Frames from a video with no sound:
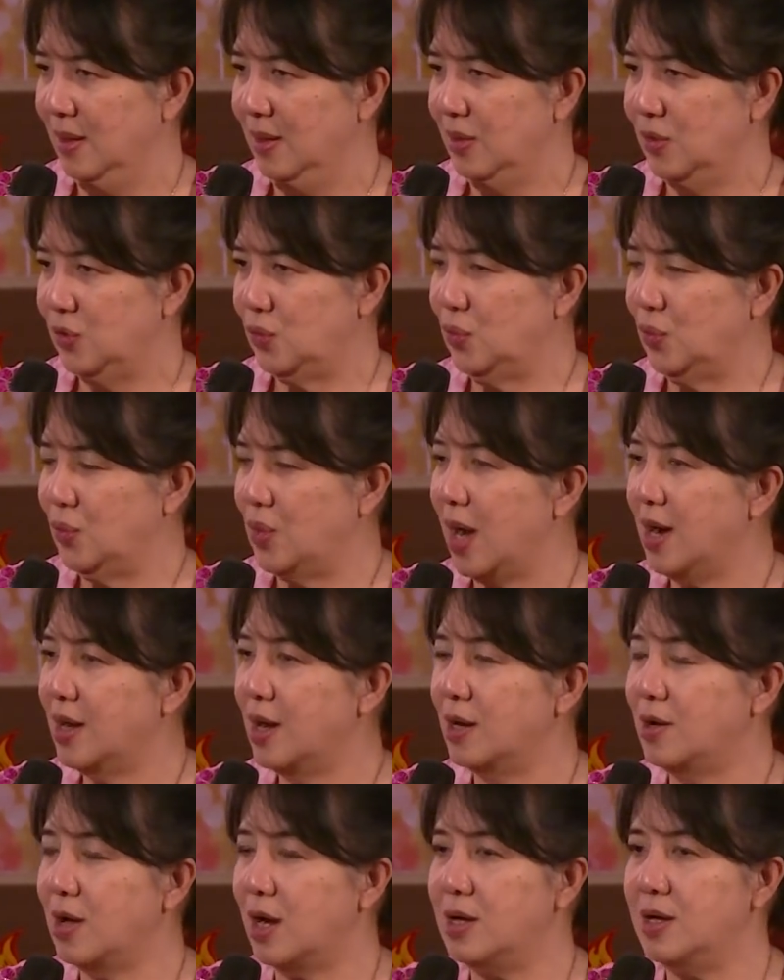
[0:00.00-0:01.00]
Saudara
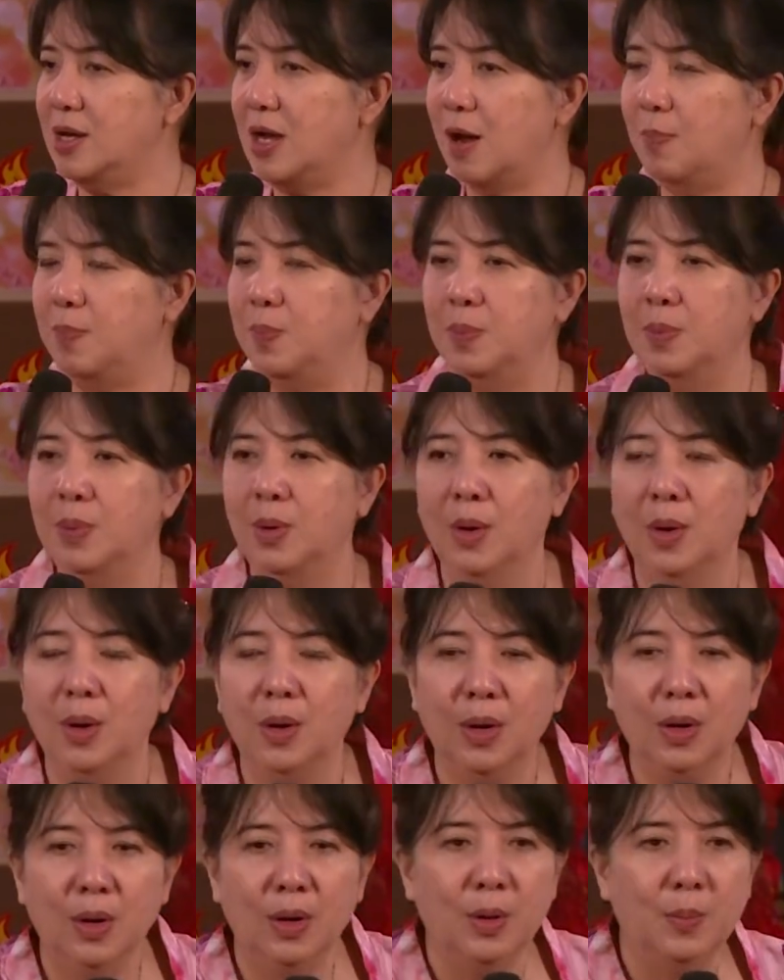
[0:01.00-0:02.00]
dan dia
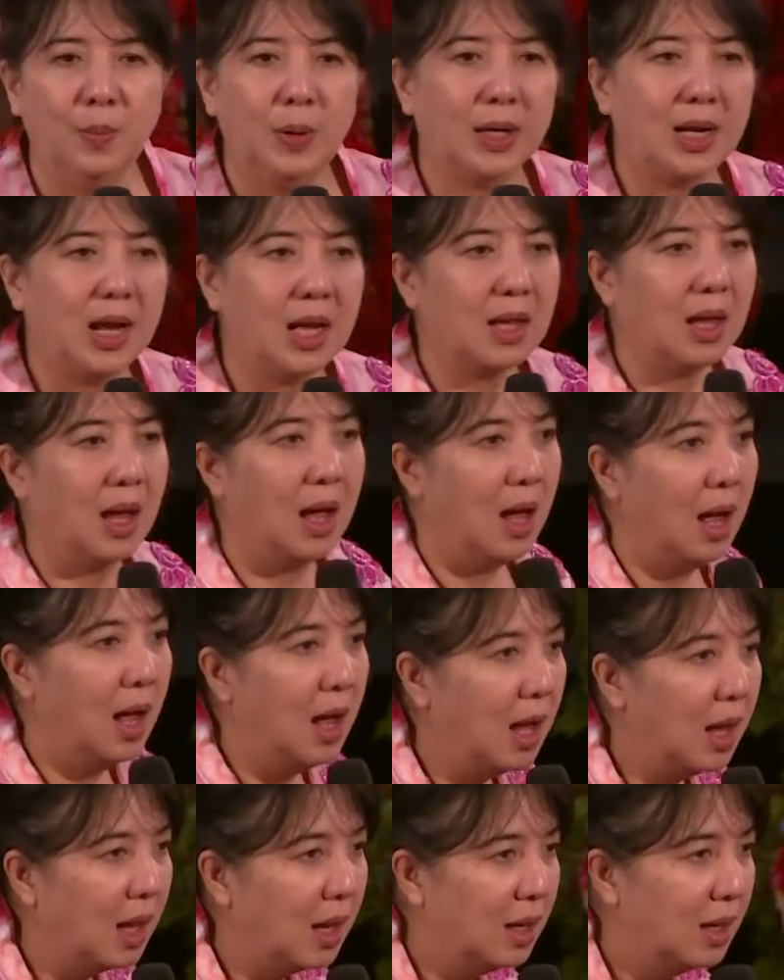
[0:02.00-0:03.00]
berkata,
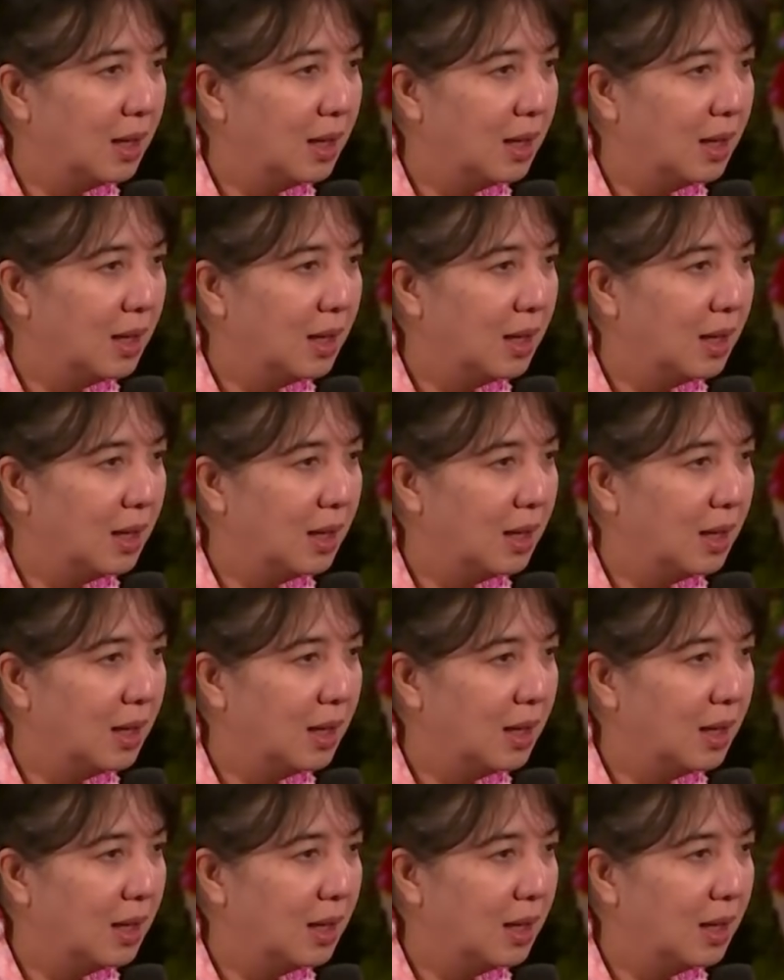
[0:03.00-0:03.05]
"Hah?"